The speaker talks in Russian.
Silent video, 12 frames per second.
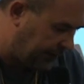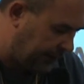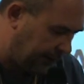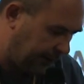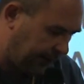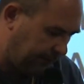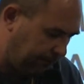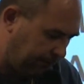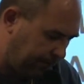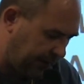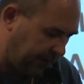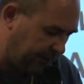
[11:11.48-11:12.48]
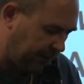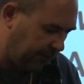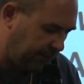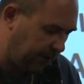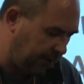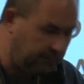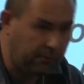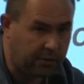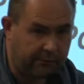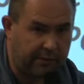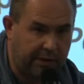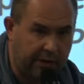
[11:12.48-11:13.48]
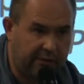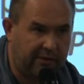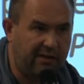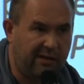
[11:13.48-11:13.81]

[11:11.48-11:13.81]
эм, где мы можем встретить